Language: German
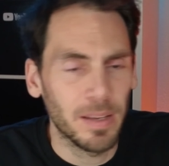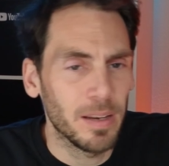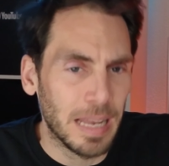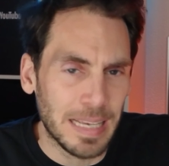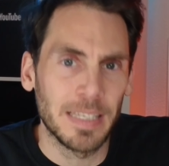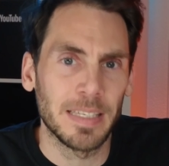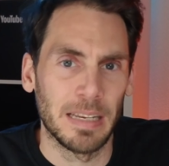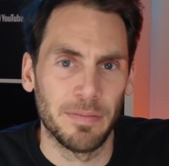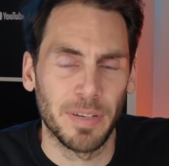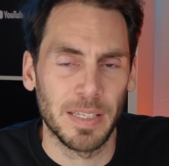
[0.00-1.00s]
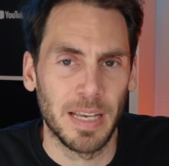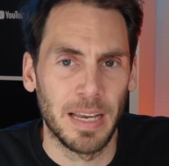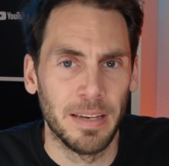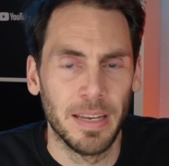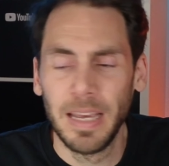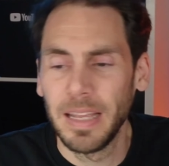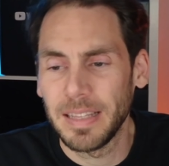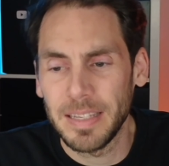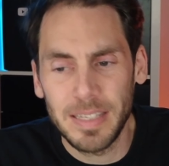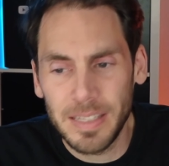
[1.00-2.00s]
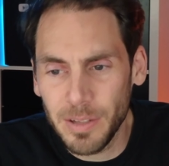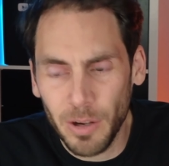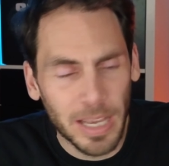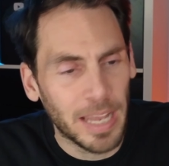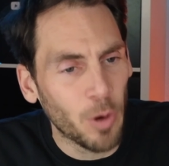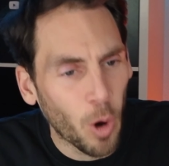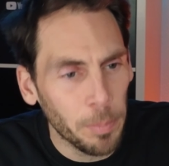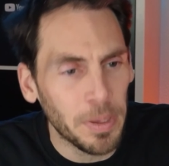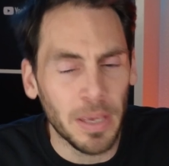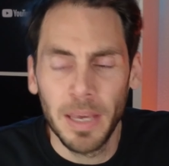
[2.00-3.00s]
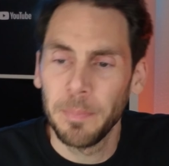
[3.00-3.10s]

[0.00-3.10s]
lass es einfach sein. Das ist doch kein Hobby.